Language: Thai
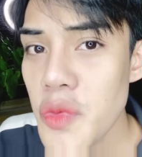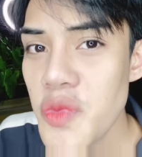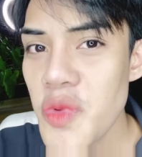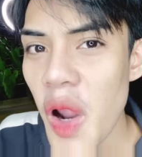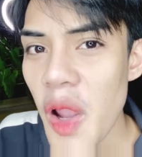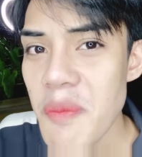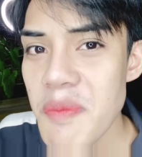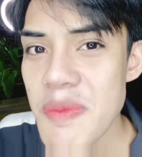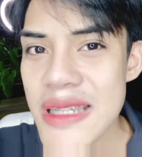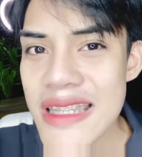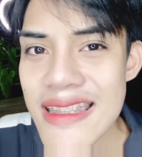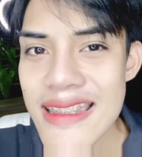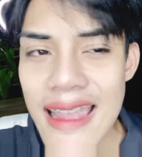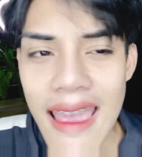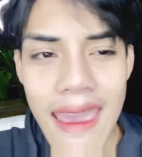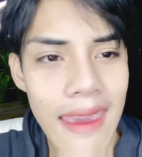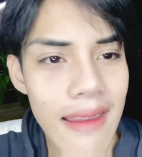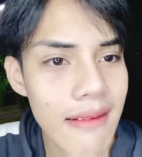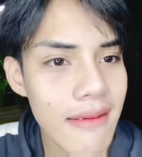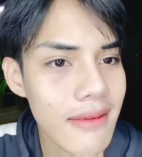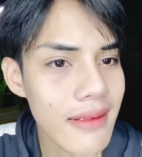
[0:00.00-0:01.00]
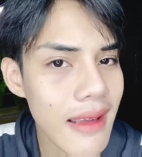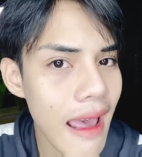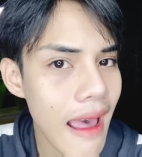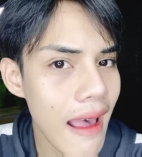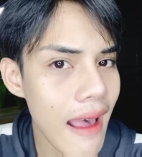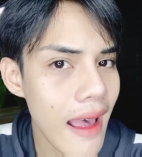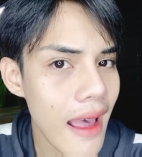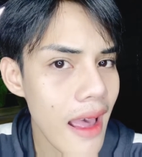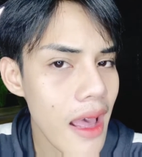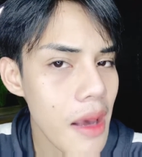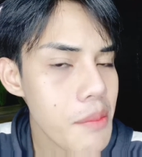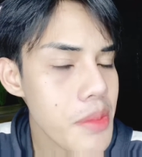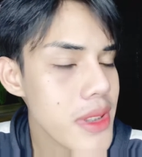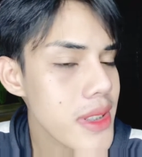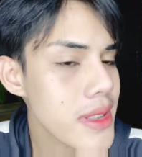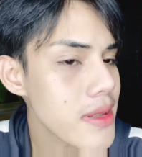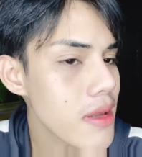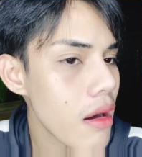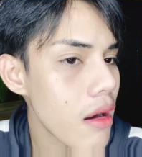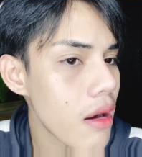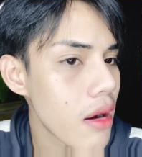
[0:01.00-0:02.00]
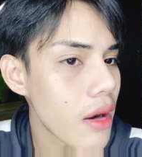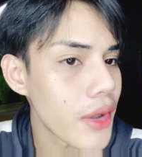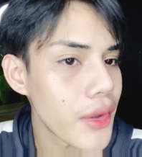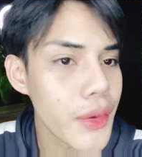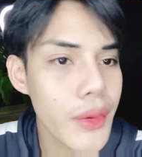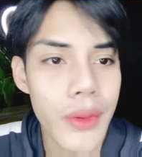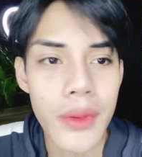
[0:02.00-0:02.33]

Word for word: 100%ค่ะพอสอดู